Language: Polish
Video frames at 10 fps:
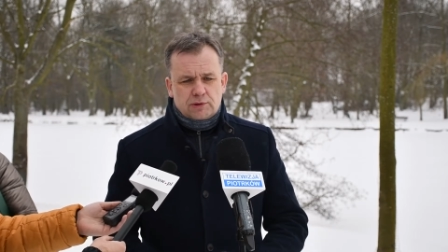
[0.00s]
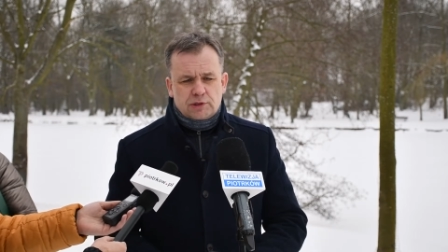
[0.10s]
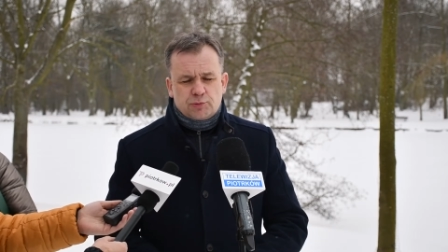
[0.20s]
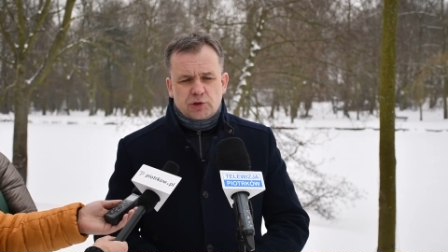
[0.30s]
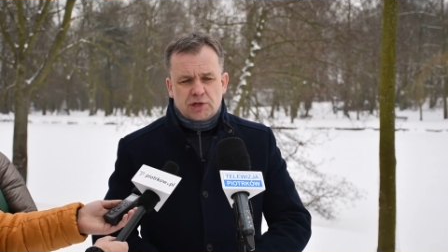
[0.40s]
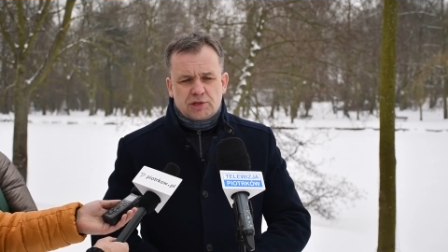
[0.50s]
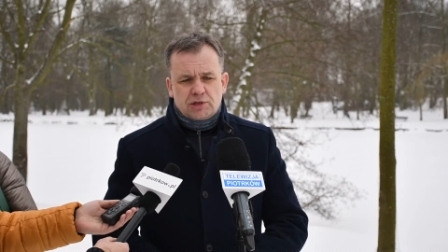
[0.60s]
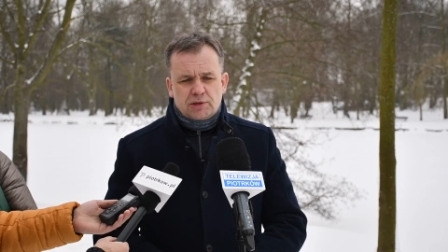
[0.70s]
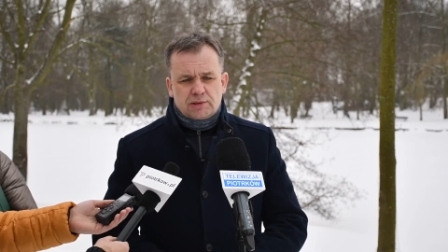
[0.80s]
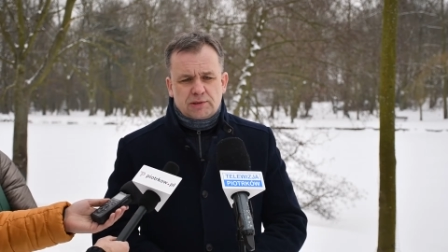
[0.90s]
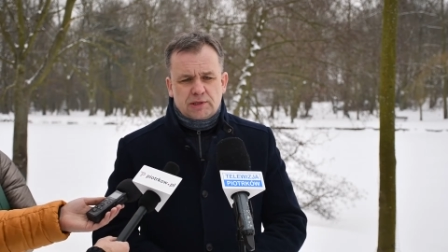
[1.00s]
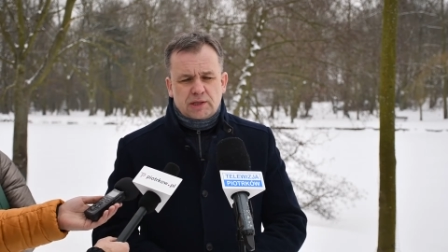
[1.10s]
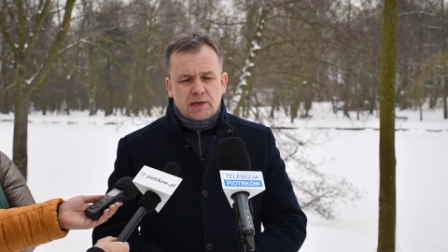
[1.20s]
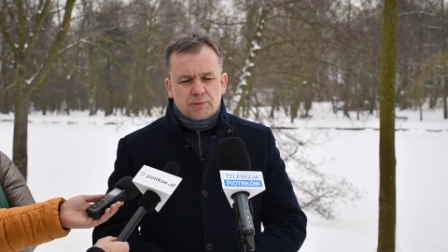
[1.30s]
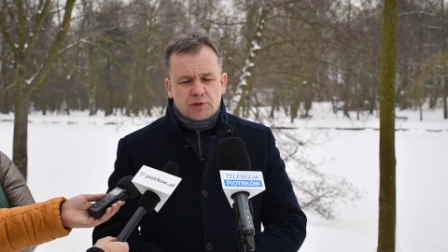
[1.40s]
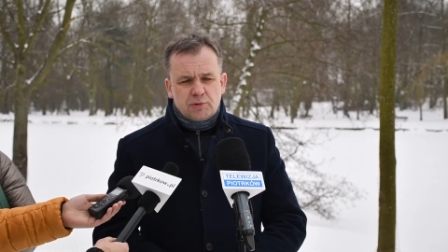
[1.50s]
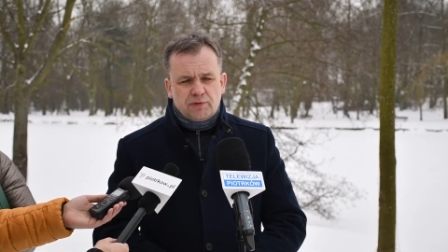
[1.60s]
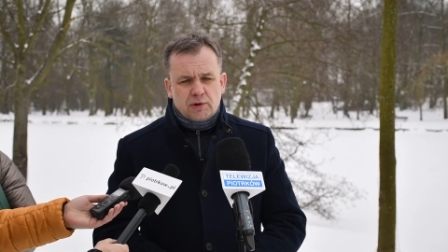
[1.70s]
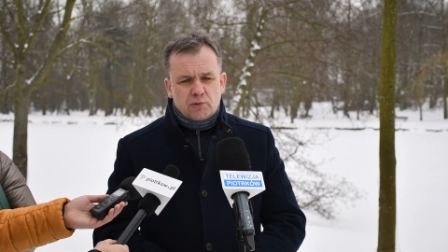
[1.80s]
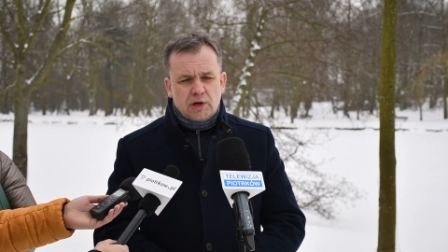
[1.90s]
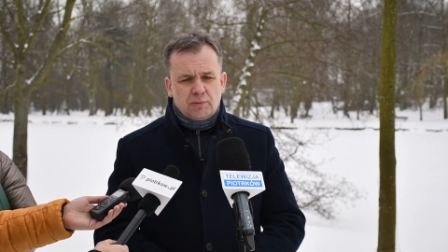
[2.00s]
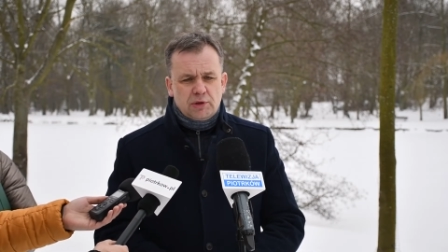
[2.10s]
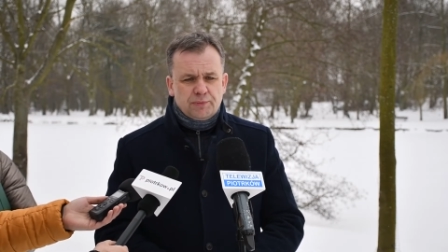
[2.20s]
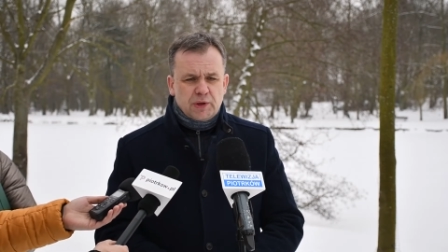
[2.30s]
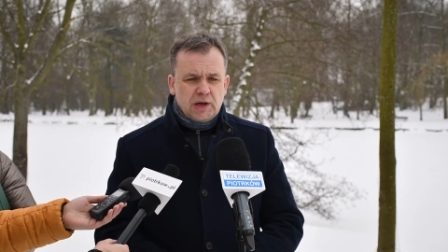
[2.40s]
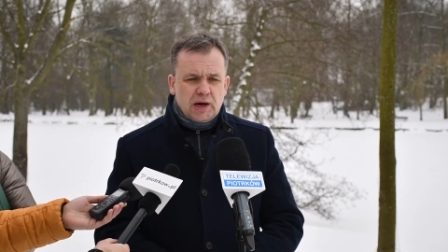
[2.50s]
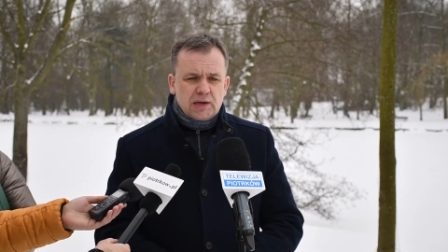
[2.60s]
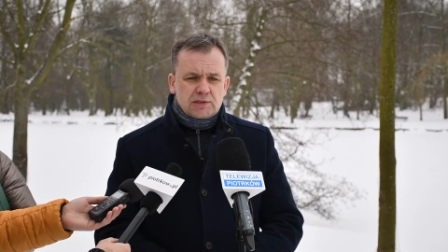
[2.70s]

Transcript: spotkać się z jak najlepszymi warunkami, ale